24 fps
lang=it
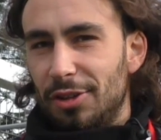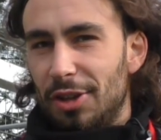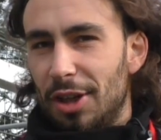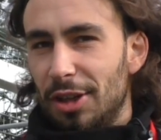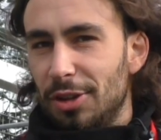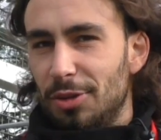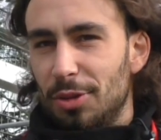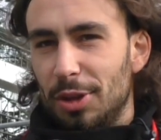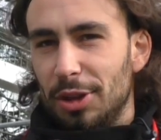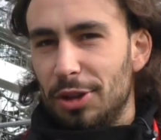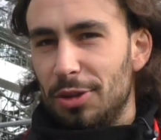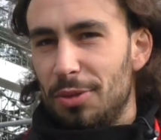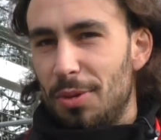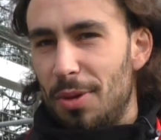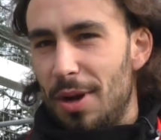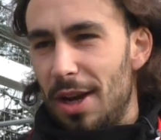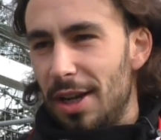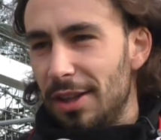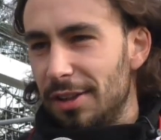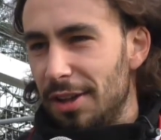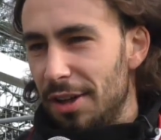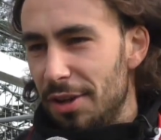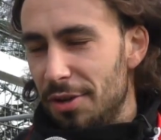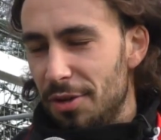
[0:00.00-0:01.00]
cioè, due
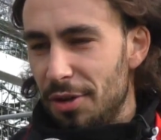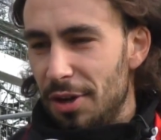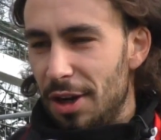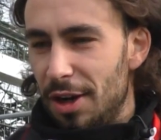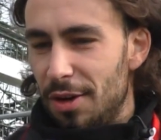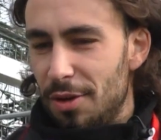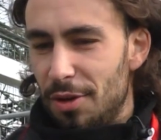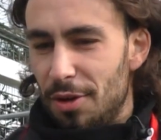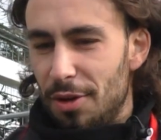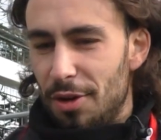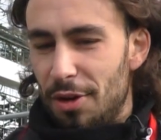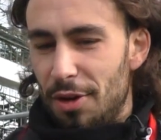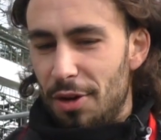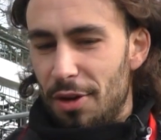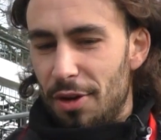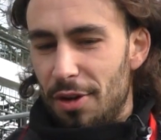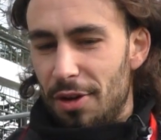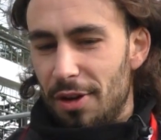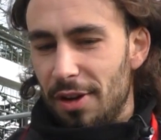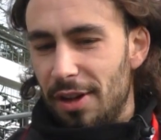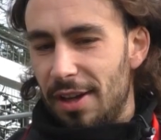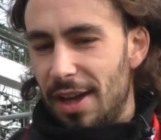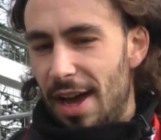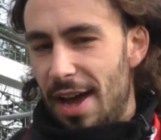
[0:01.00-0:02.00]
squadre, noi e
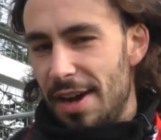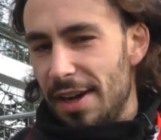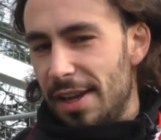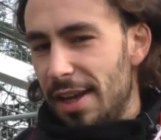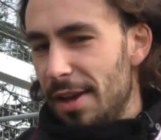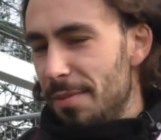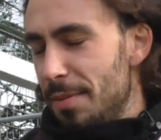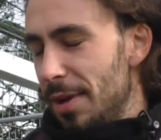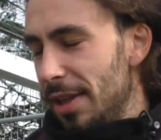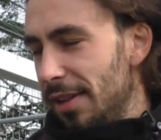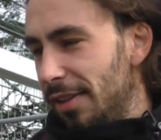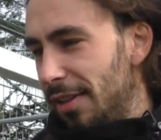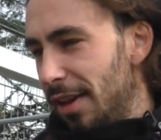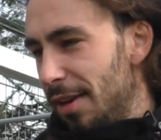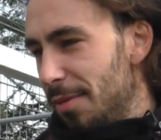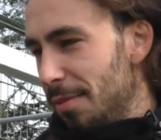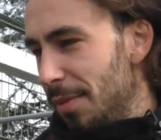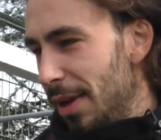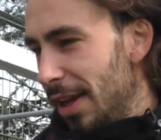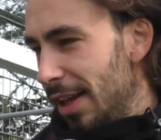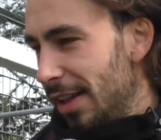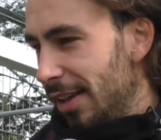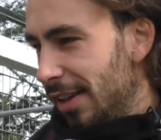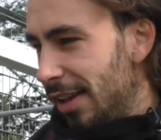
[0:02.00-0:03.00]
loro, cariche
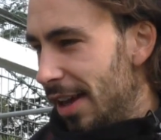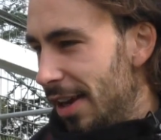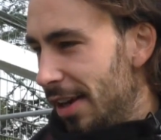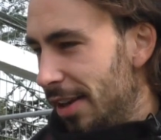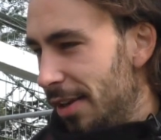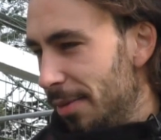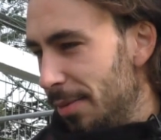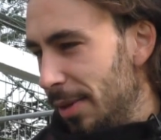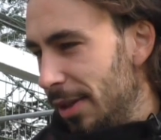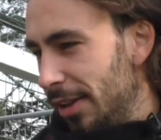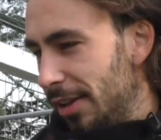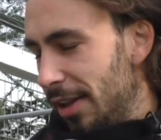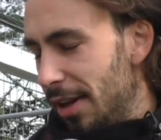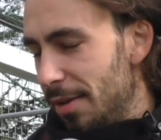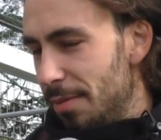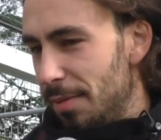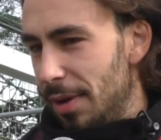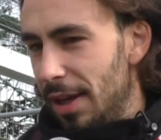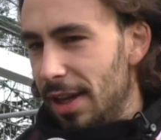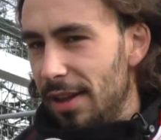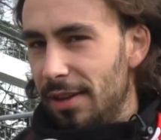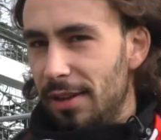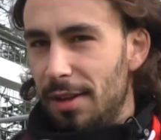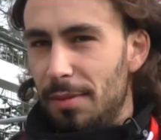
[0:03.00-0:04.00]
mentalmente, cariche
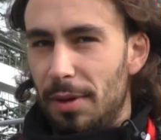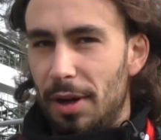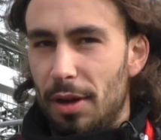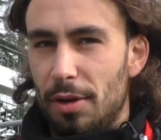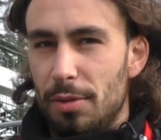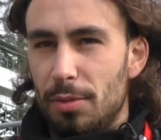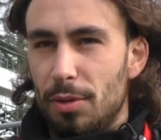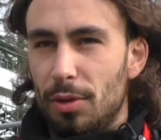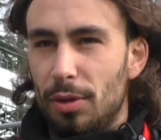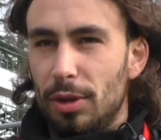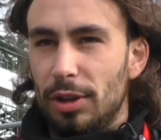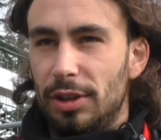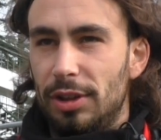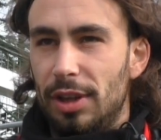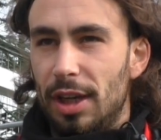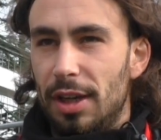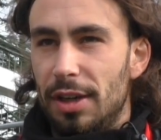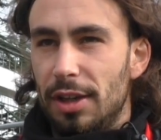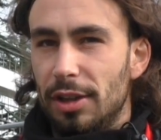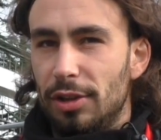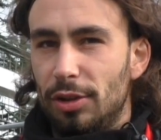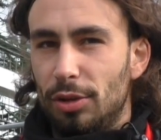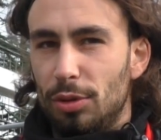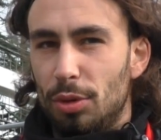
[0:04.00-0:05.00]
mentalmente, perché comunque sia
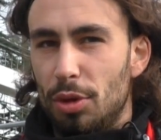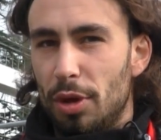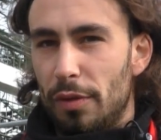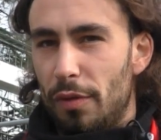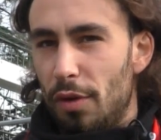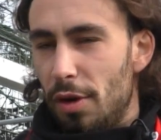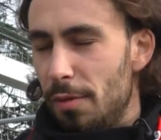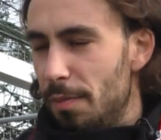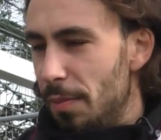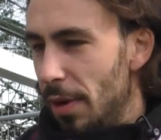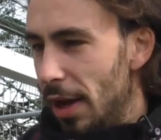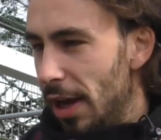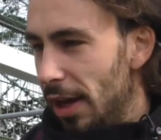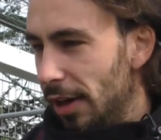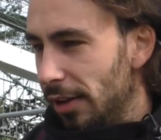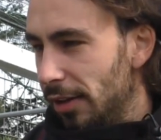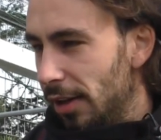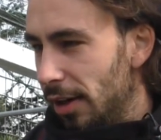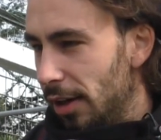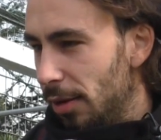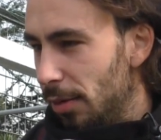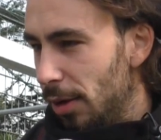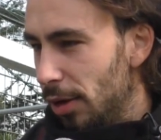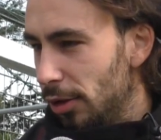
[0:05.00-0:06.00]
nessuno vuol
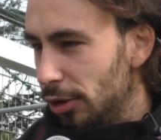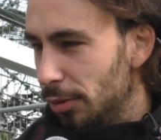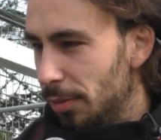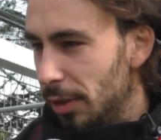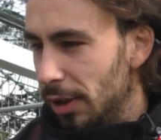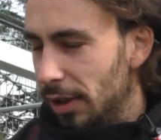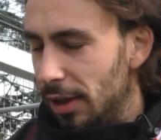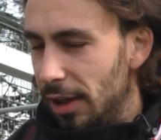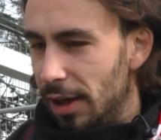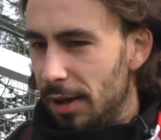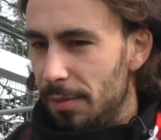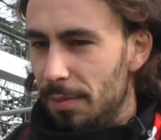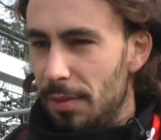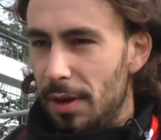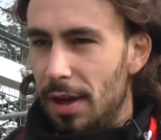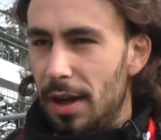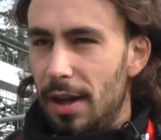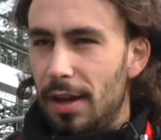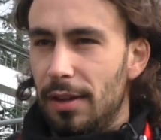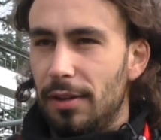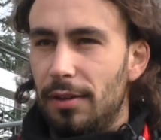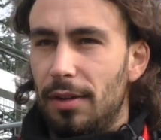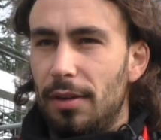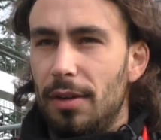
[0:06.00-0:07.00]
perdere, quello ci mancherebbe
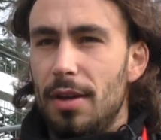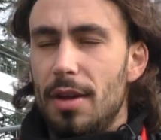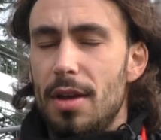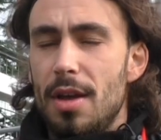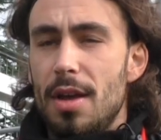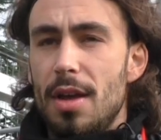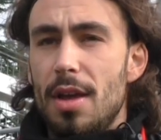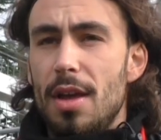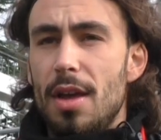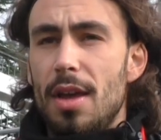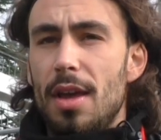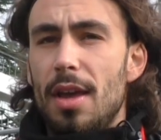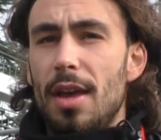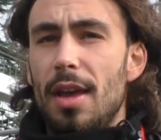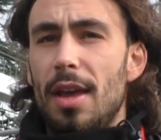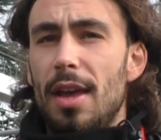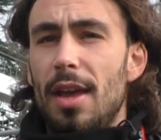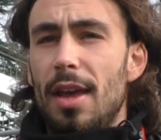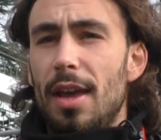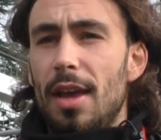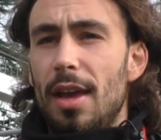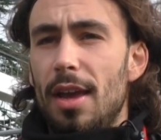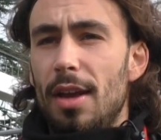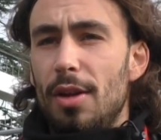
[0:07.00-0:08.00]
altro.
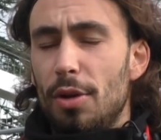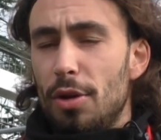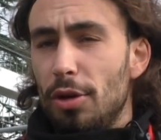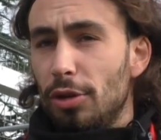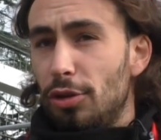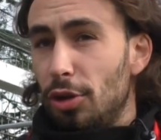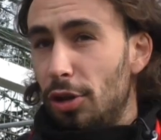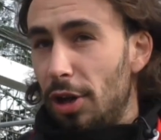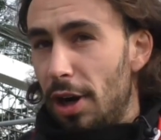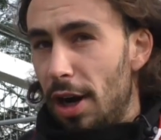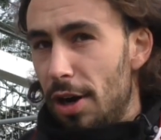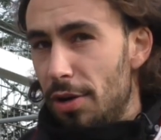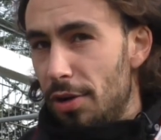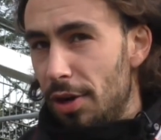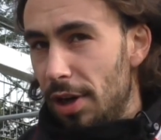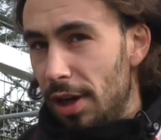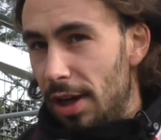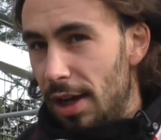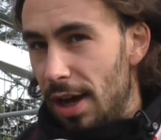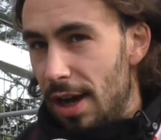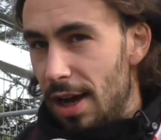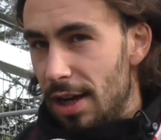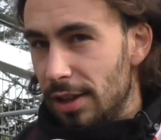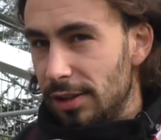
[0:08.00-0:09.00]
E loro giocheranno in
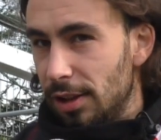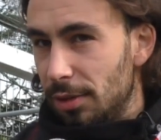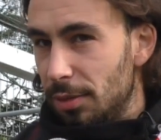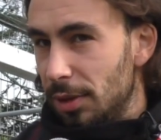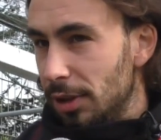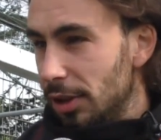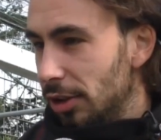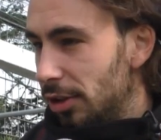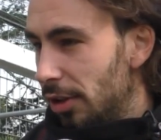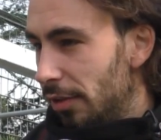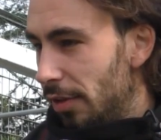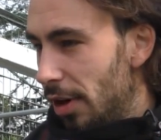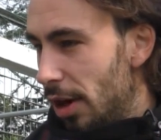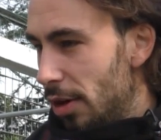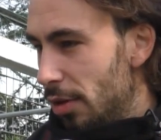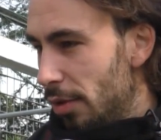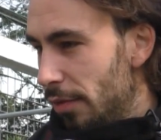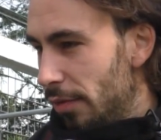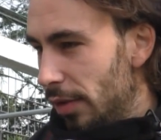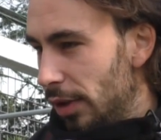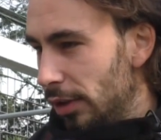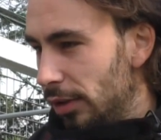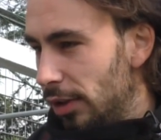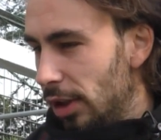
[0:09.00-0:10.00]
casa, quindi ci avranno
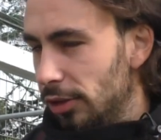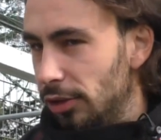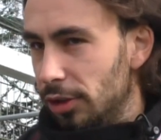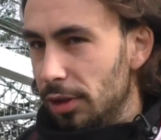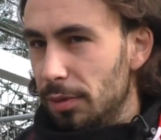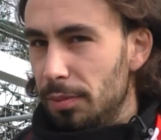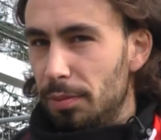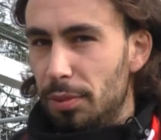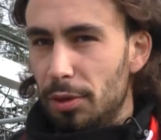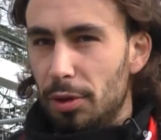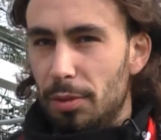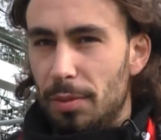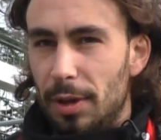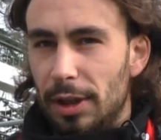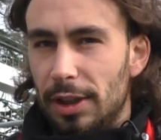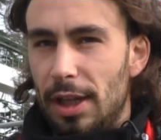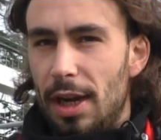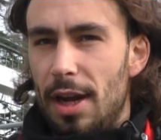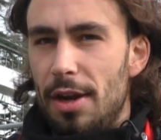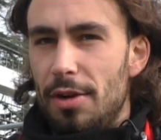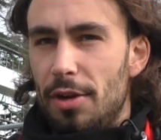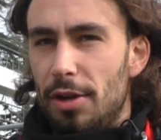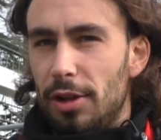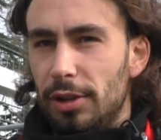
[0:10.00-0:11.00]
un vantaggio in più. Ma
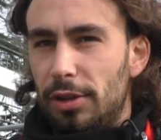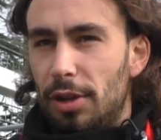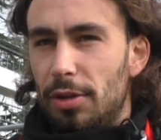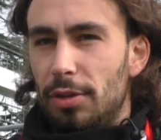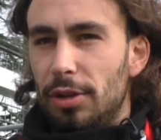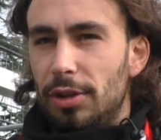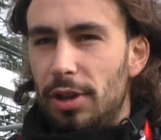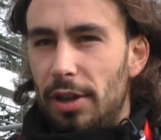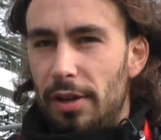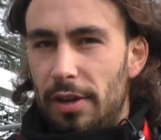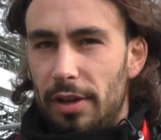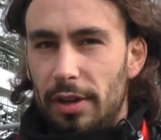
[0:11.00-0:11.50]
dalla nostra noi